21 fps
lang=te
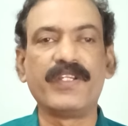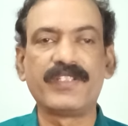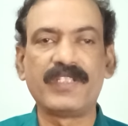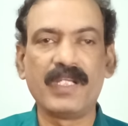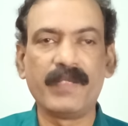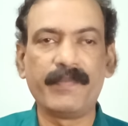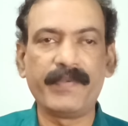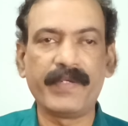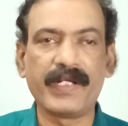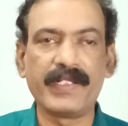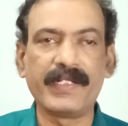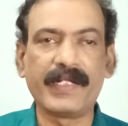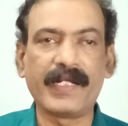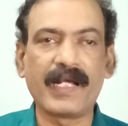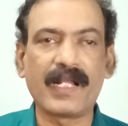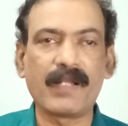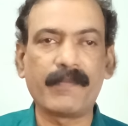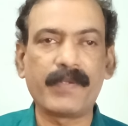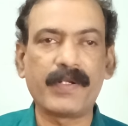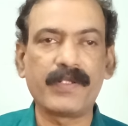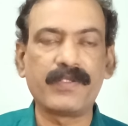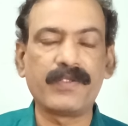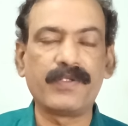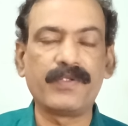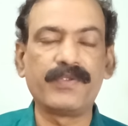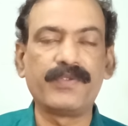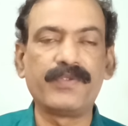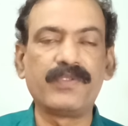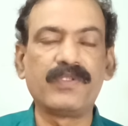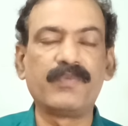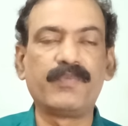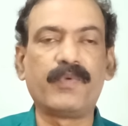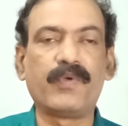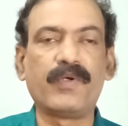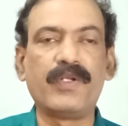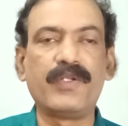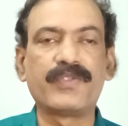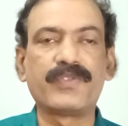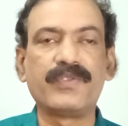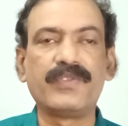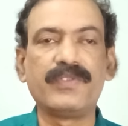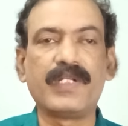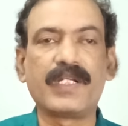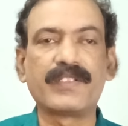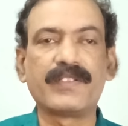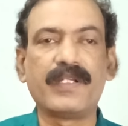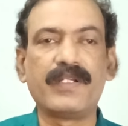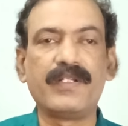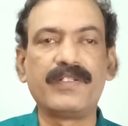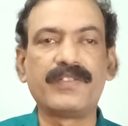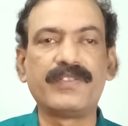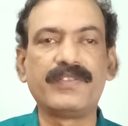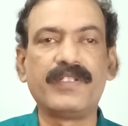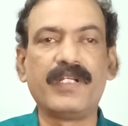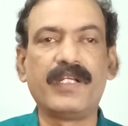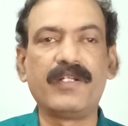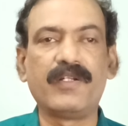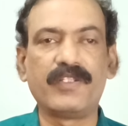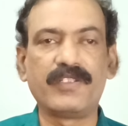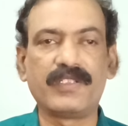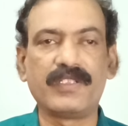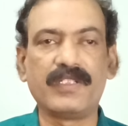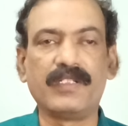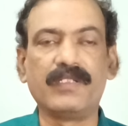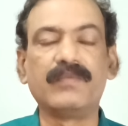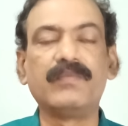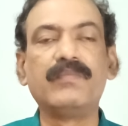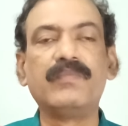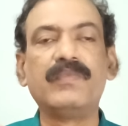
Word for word: వైసీపీ అధికార ప్రతినిధులు పోలీసులు ఎస్ఐలు సిఐలు వచ్చి